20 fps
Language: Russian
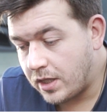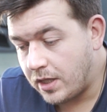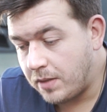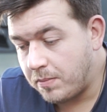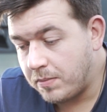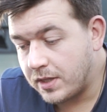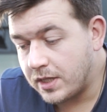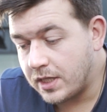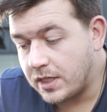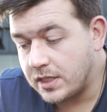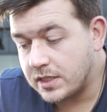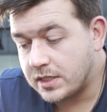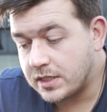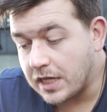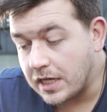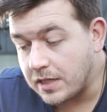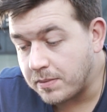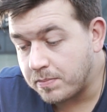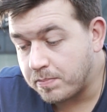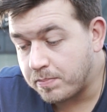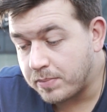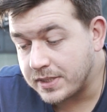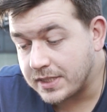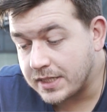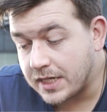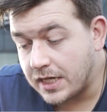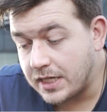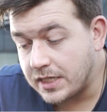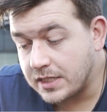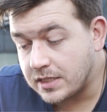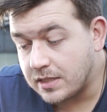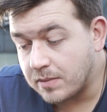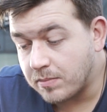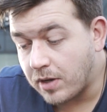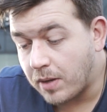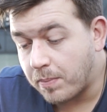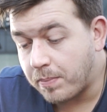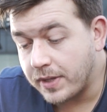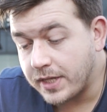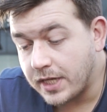Именно не стать паскалистом,
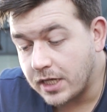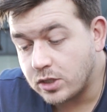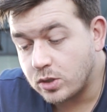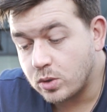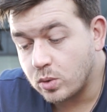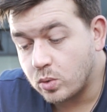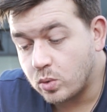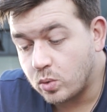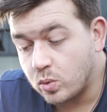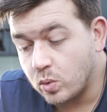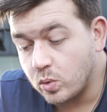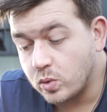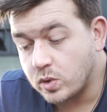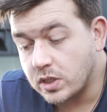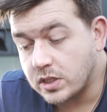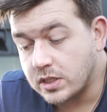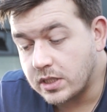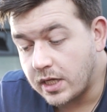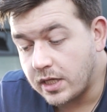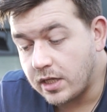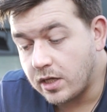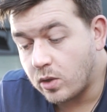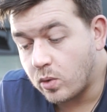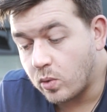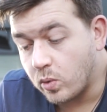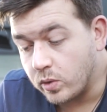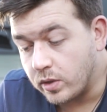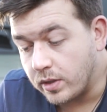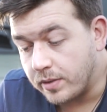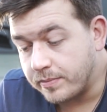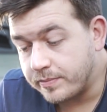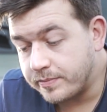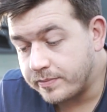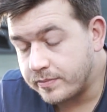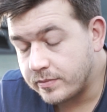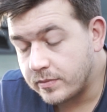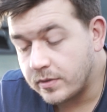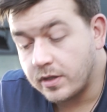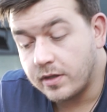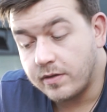а понять структуру создания кода.
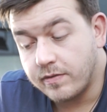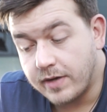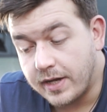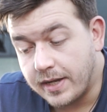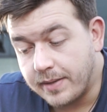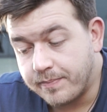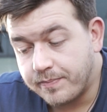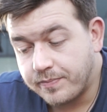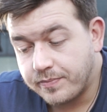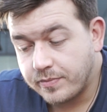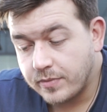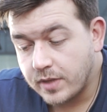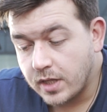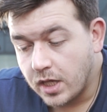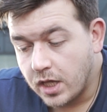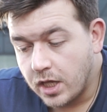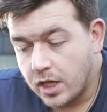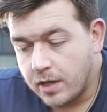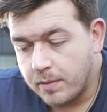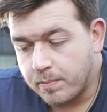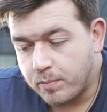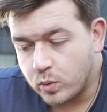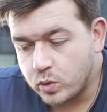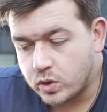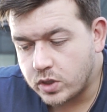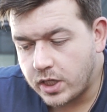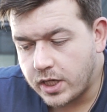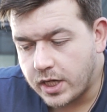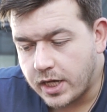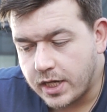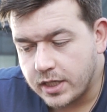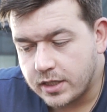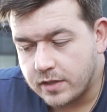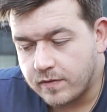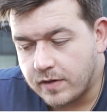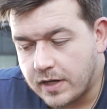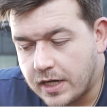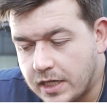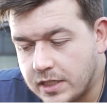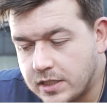2. После
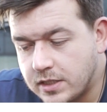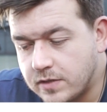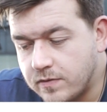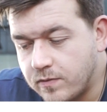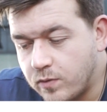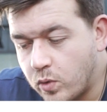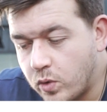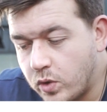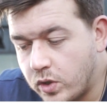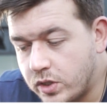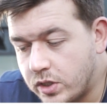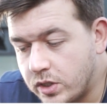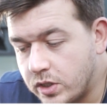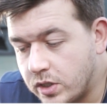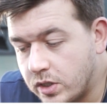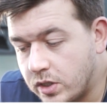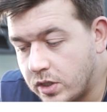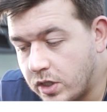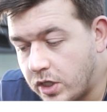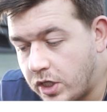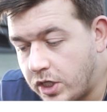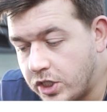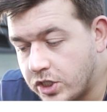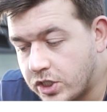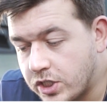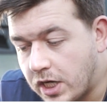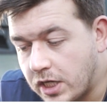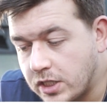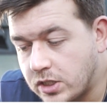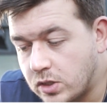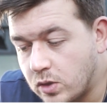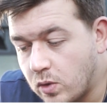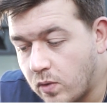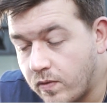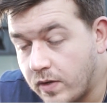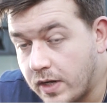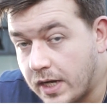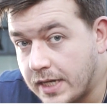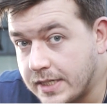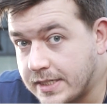этого освоить лишь
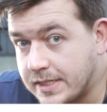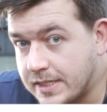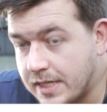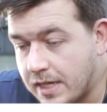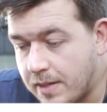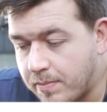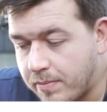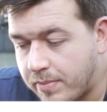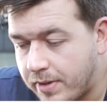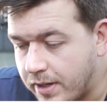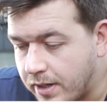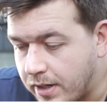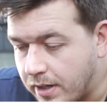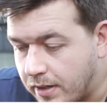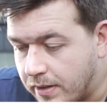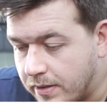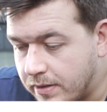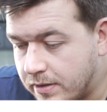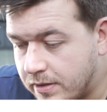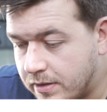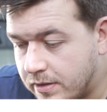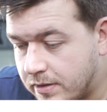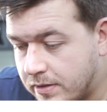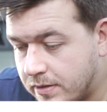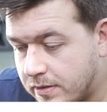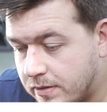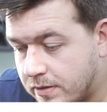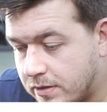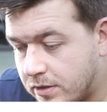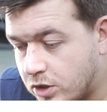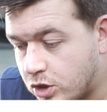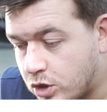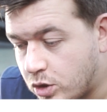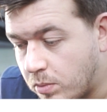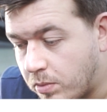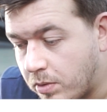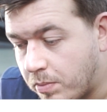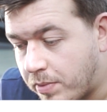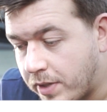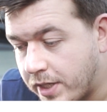основы ассемблера,
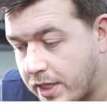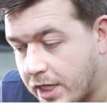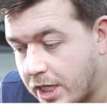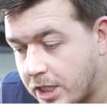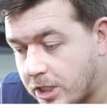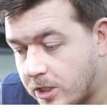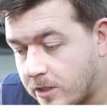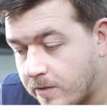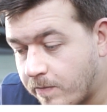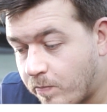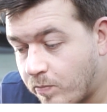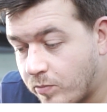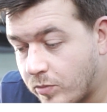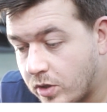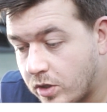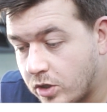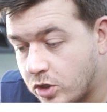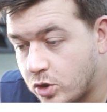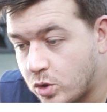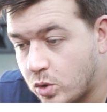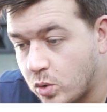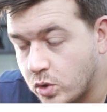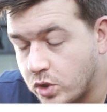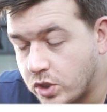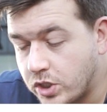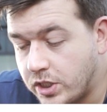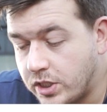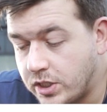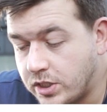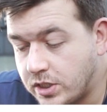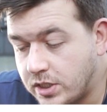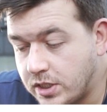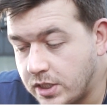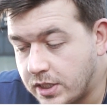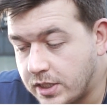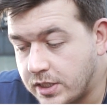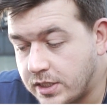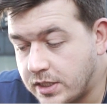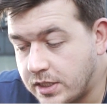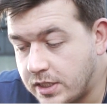чтобы понять, что же
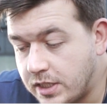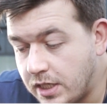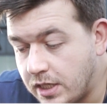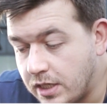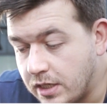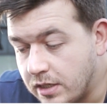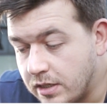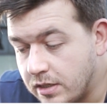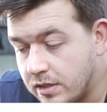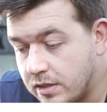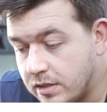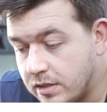язык C